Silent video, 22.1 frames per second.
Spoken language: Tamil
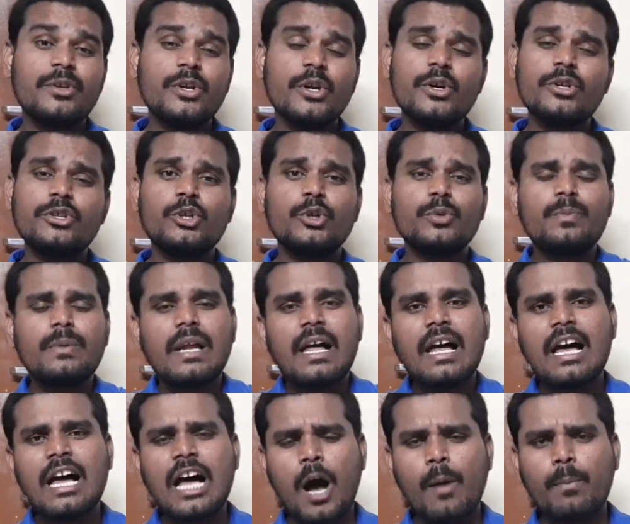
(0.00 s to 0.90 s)
யூடியூப்பில்
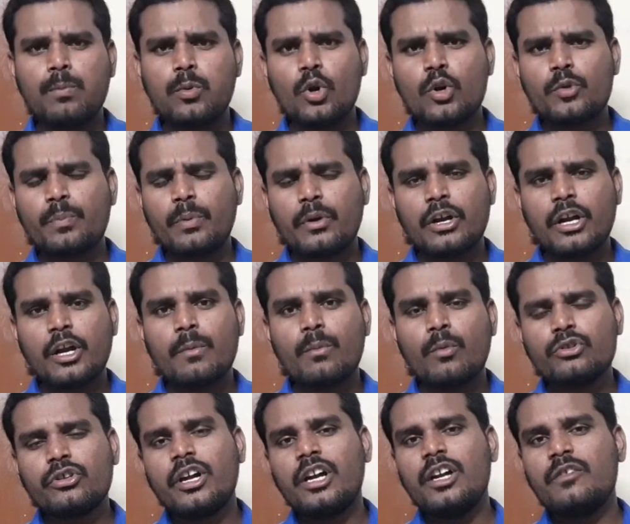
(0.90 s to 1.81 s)
அப்லோட் பண்ண
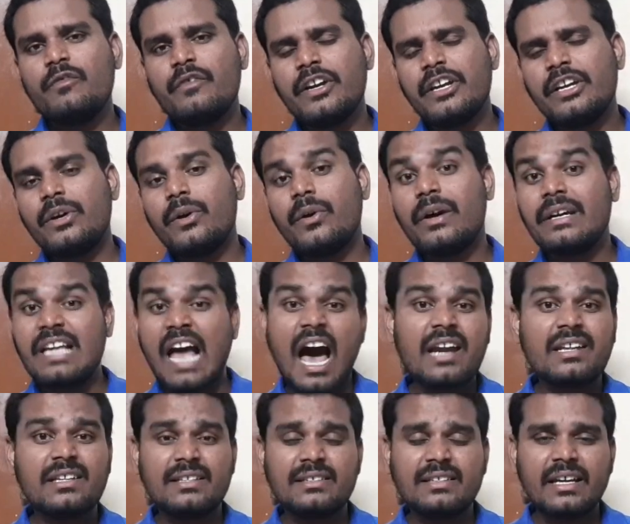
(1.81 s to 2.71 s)
முதல் வீடியோ
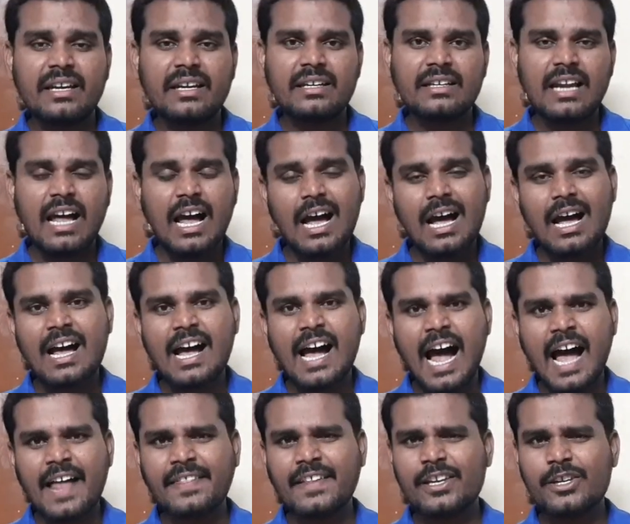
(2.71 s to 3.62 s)
யாருது தெரியுங்களா
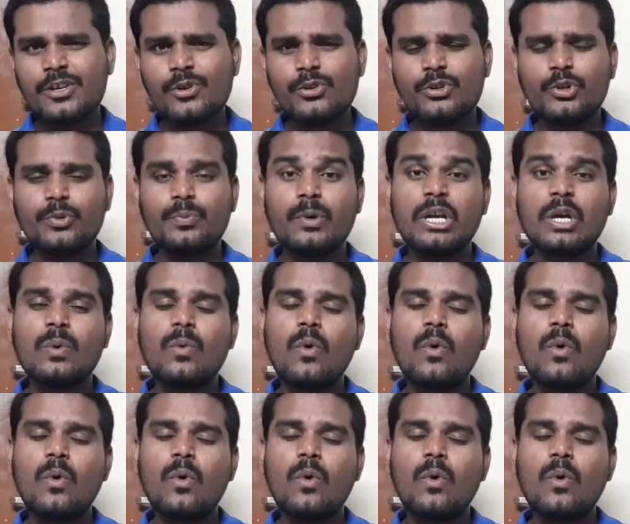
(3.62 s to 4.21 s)
அந்த யூடியூப்போடைய